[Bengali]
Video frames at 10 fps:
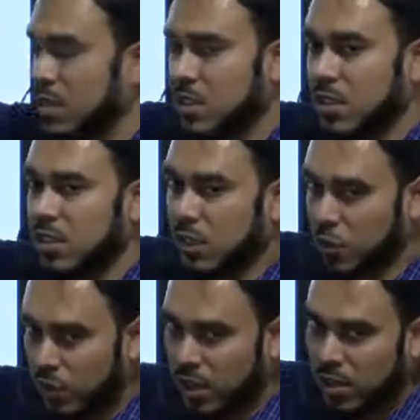আসছে ডেগ
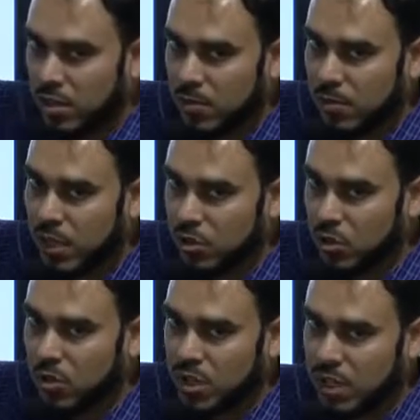বাহাত্তর
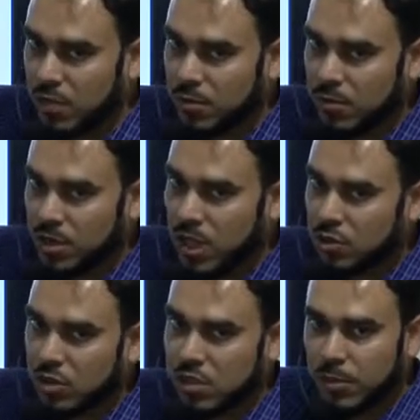ঘন্টা থাকে
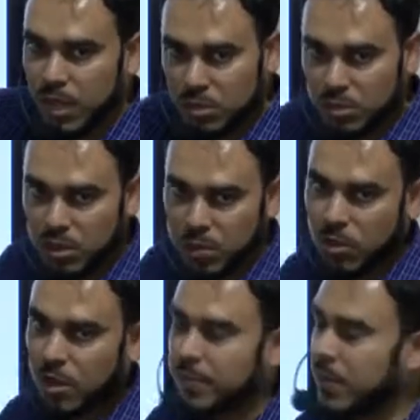আটচল্লিশ থেকে বাহাত্তর ঘন্টা বলে